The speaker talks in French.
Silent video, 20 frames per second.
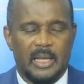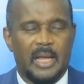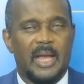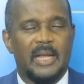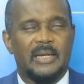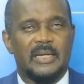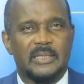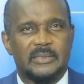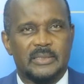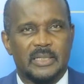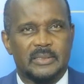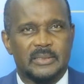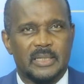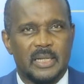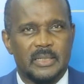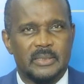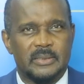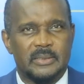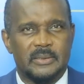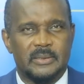en
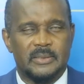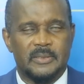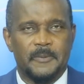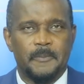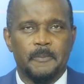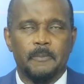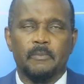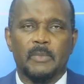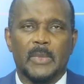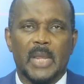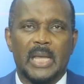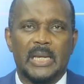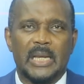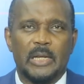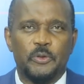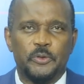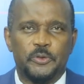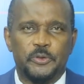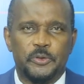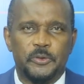assistance à la
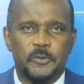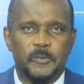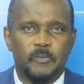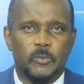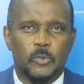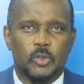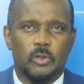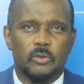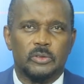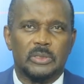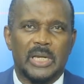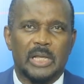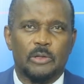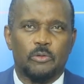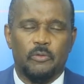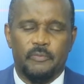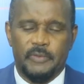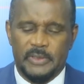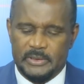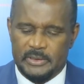lutte contre la
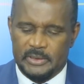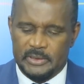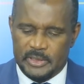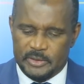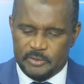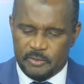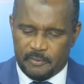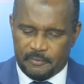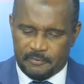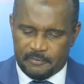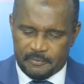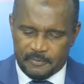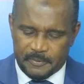Covid-19.